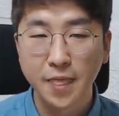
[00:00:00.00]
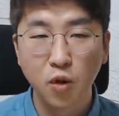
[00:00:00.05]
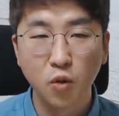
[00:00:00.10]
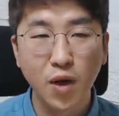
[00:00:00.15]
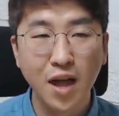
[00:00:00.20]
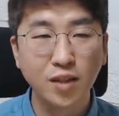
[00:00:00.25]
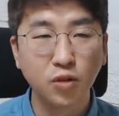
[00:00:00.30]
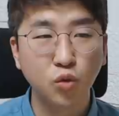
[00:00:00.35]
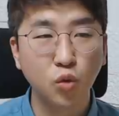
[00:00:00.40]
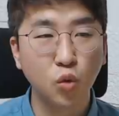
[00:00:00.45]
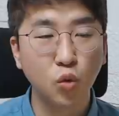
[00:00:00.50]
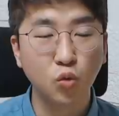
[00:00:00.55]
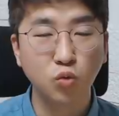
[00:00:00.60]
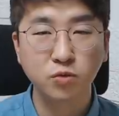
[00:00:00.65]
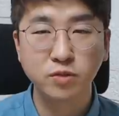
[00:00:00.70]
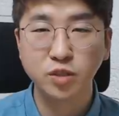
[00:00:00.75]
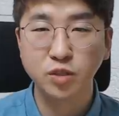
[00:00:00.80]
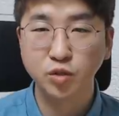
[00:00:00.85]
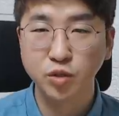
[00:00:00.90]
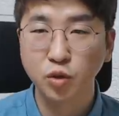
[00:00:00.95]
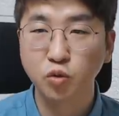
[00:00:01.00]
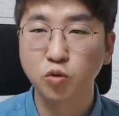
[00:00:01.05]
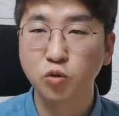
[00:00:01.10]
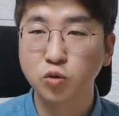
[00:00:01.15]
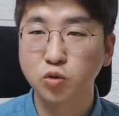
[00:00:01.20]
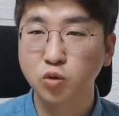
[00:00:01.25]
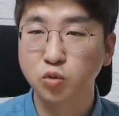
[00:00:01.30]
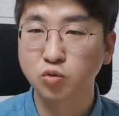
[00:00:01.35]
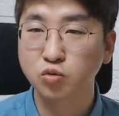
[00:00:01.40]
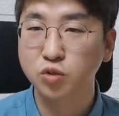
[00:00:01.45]
화토운이
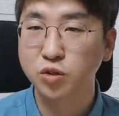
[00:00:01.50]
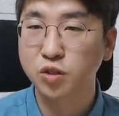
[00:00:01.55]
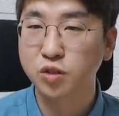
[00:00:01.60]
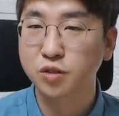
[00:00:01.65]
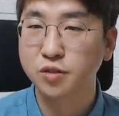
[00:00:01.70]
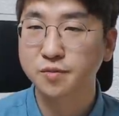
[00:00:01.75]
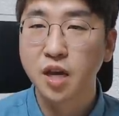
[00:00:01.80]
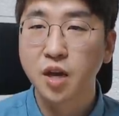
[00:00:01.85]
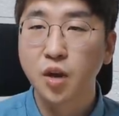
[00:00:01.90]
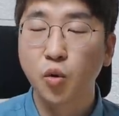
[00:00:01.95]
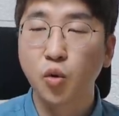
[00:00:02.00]
최고로 좋고요.